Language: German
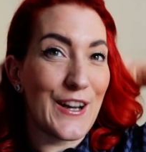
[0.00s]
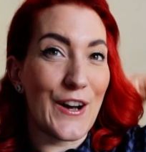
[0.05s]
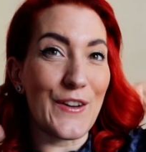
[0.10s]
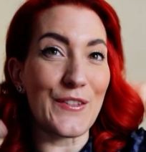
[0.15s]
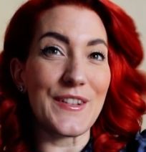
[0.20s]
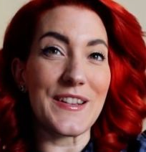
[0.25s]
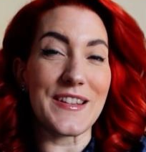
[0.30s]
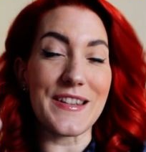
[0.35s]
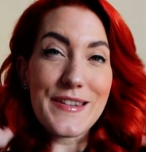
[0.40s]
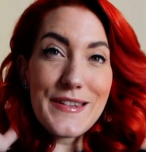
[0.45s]
Ich
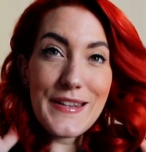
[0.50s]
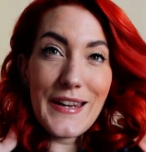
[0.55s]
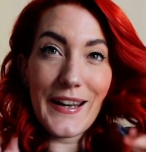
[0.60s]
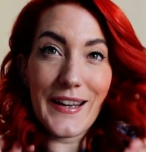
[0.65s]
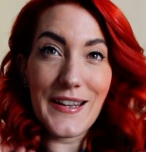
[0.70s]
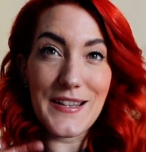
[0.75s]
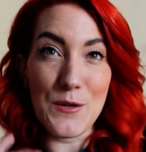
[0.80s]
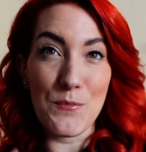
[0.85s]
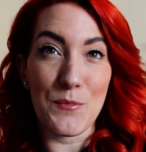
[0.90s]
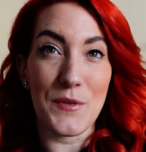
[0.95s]
glaube, diese
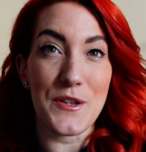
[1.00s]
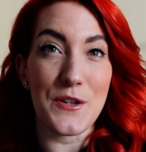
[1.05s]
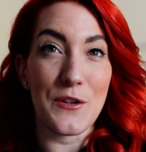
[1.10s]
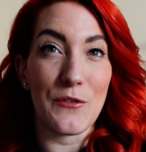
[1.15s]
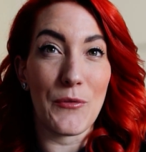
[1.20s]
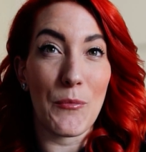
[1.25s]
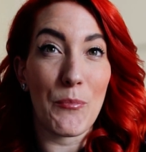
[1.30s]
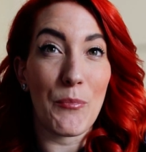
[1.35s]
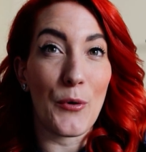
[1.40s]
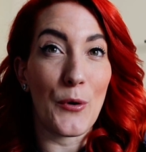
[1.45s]
Serie ist ein
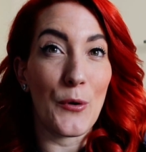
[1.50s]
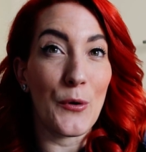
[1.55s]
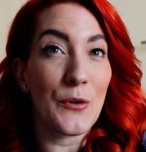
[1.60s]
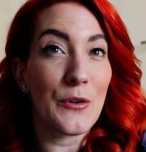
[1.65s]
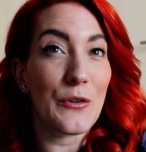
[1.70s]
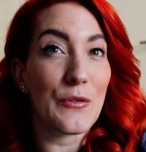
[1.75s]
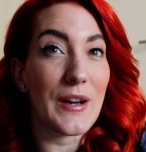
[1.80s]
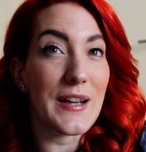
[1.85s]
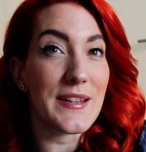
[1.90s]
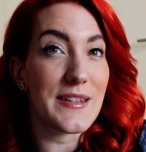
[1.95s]
bisschen
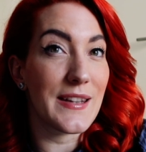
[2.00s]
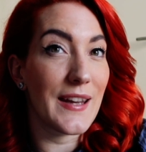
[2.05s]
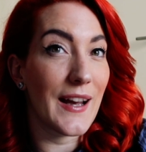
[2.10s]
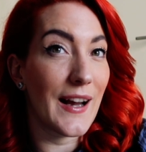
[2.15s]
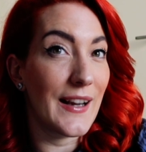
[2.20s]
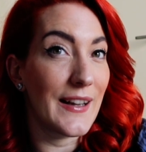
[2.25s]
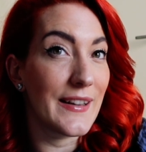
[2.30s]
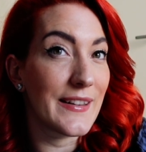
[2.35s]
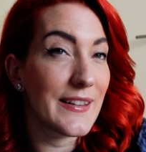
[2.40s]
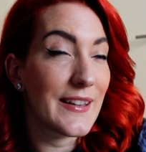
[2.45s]
verpönt, weil sie
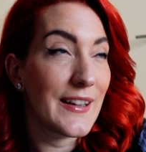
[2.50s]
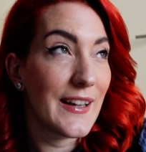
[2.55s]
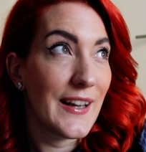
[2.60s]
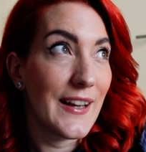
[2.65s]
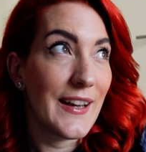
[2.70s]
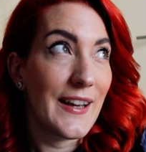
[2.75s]
halt